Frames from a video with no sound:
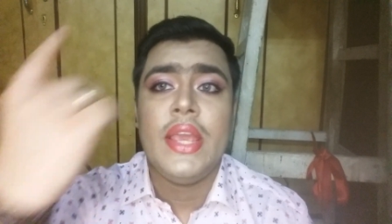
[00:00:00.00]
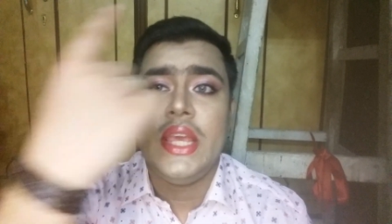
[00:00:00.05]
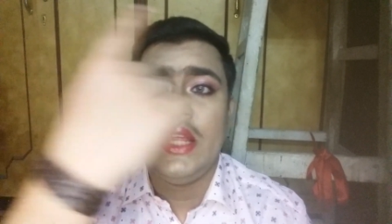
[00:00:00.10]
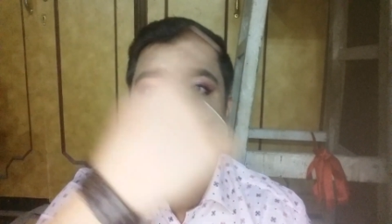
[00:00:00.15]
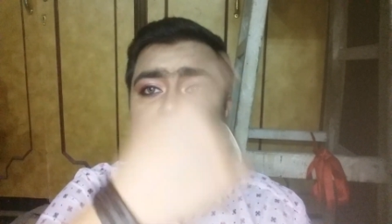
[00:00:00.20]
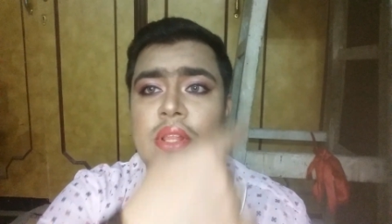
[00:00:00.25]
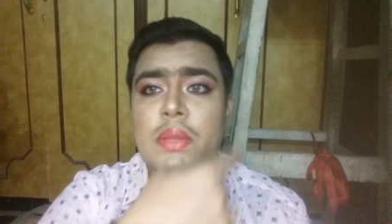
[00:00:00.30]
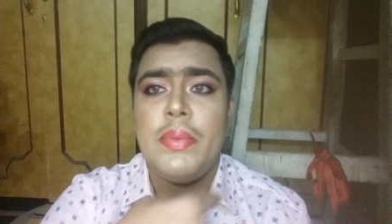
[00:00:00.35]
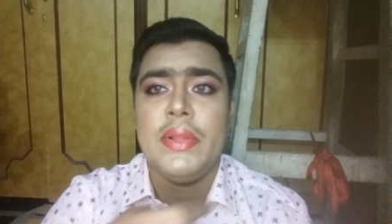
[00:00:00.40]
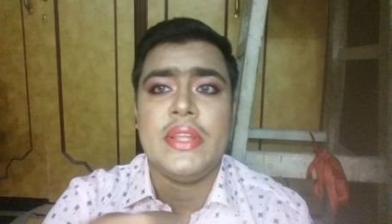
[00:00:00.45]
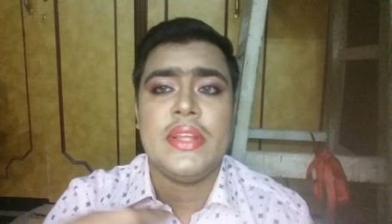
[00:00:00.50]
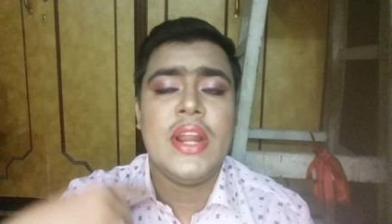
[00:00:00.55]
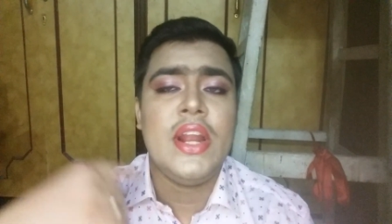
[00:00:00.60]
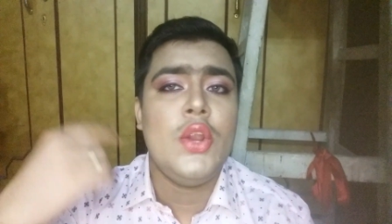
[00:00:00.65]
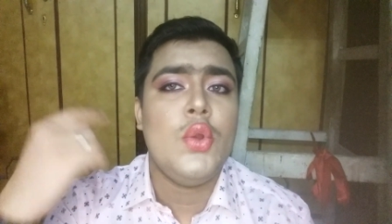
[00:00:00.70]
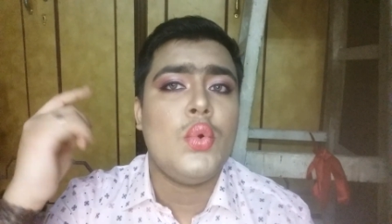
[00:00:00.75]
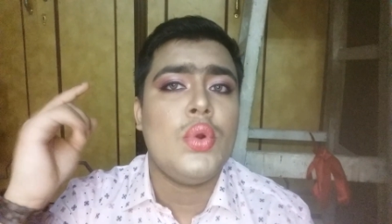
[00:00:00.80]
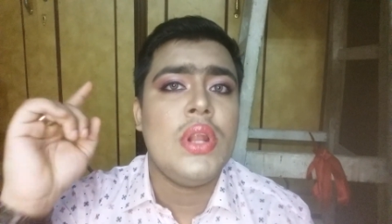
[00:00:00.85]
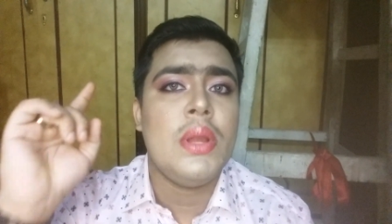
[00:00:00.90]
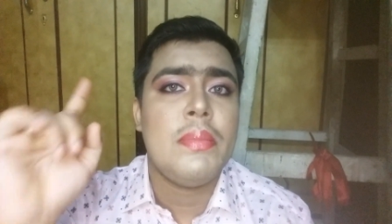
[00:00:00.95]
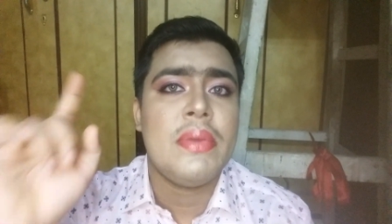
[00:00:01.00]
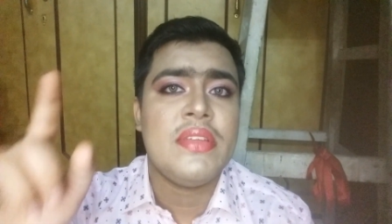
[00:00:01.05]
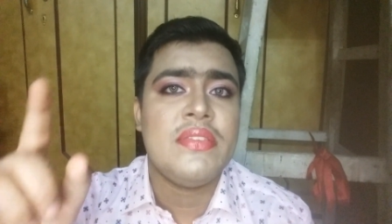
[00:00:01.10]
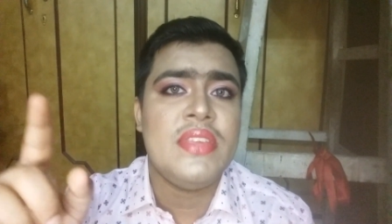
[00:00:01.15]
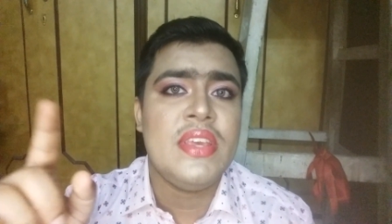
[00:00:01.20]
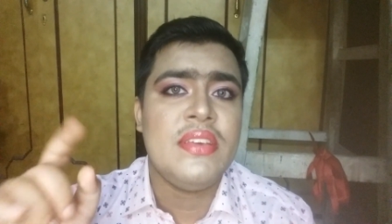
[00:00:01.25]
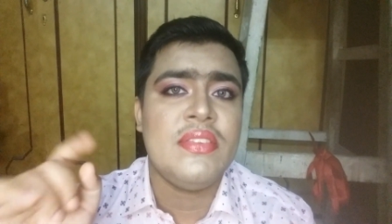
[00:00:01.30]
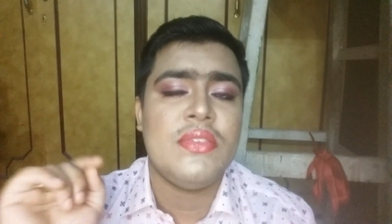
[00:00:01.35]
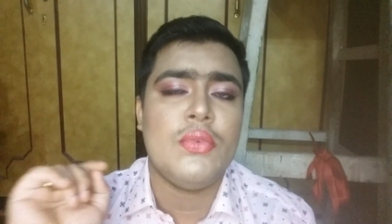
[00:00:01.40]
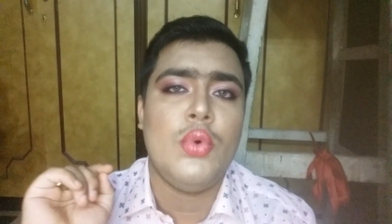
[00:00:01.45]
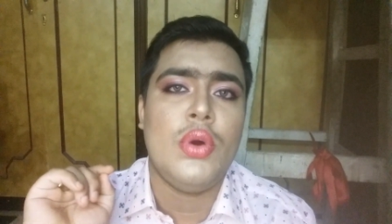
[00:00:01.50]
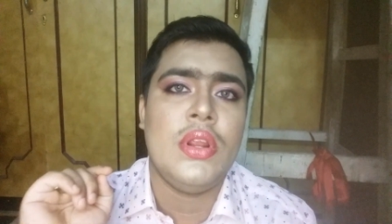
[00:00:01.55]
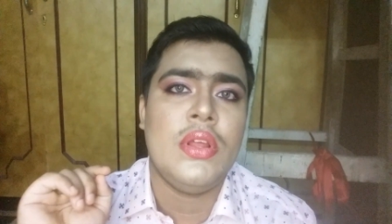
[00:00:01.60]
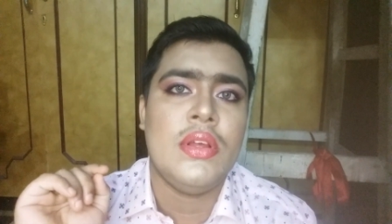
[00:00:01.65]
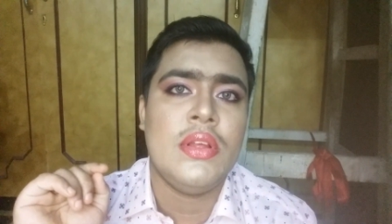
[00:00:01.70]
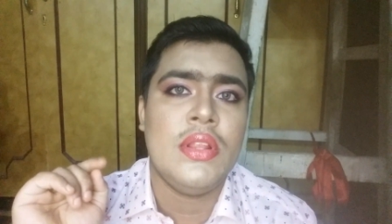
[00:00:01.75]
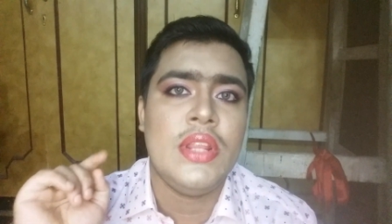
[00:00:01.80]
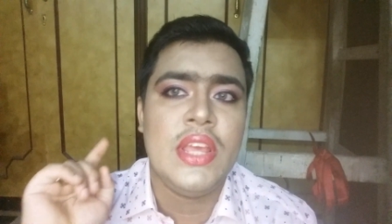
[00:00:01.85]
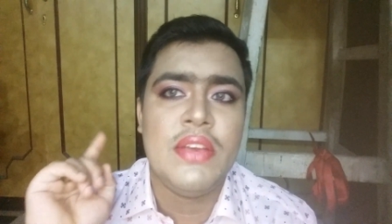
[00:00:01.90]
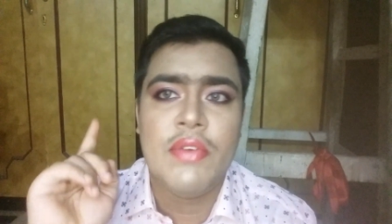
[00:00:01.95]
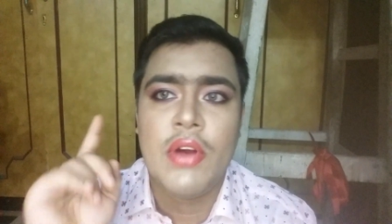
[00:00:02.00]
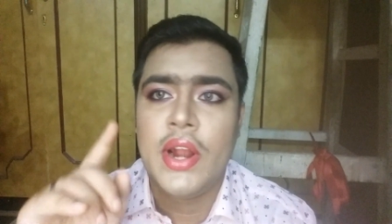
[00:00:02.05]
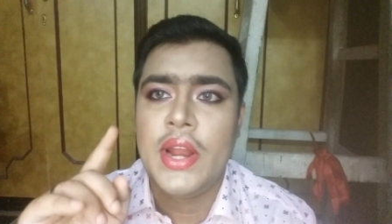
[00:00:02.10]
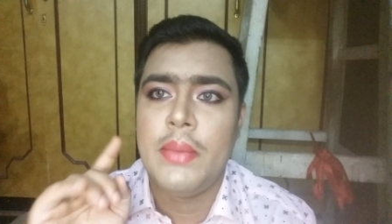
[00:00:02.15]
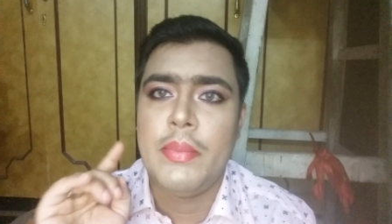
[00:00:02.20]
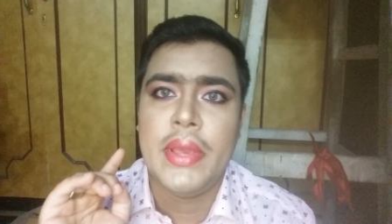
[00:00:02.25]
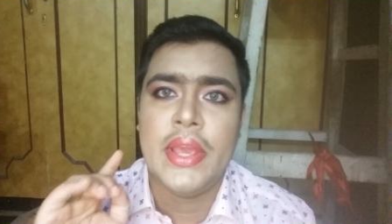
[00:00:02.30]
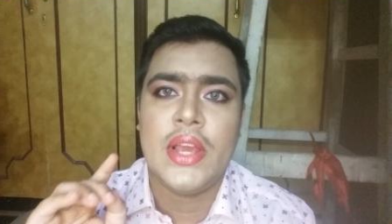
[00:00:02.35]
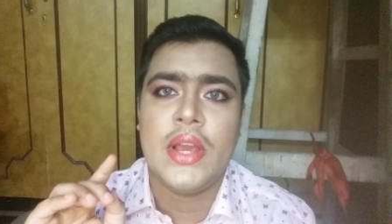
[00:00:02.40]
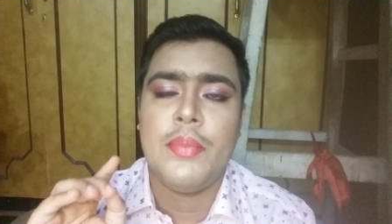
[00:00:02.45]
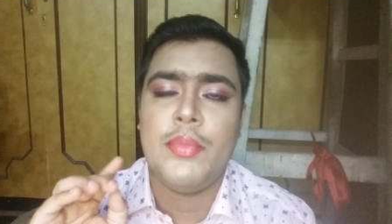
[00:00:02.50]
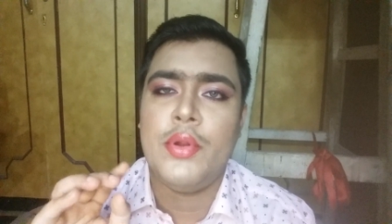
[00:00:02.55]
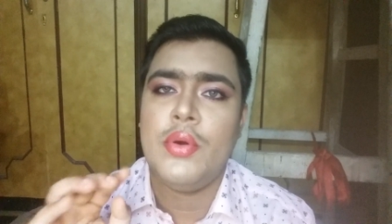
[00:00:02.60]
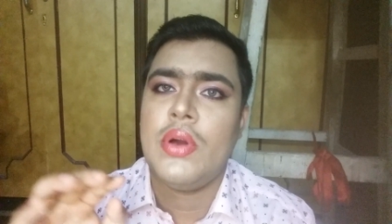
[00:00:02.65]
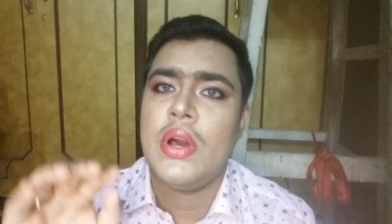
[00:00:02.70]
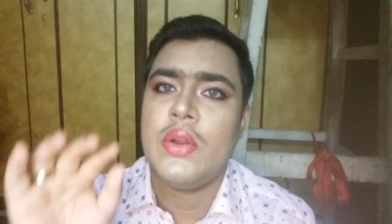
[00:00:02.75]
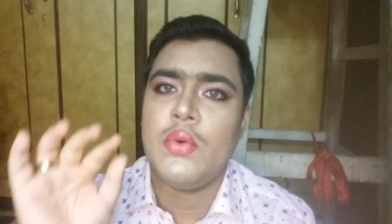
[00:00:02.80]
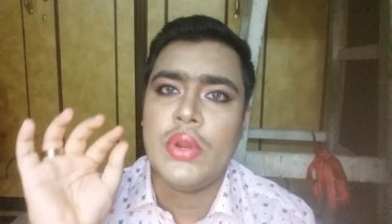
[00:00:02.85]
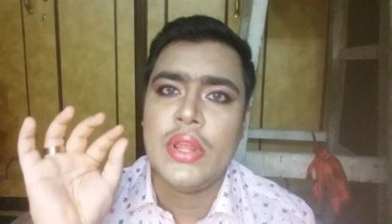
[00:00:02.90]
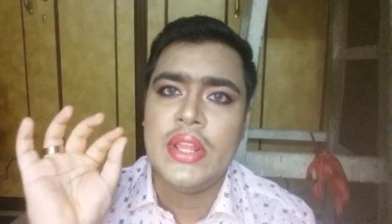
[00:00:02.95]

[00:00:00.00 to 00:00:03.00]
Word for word: இது வந்து பார்த்தீங்கன்னா லுக் நம்பர் சிக்ஸ் ஒரு தீபாவளி மேக்கப் லுக்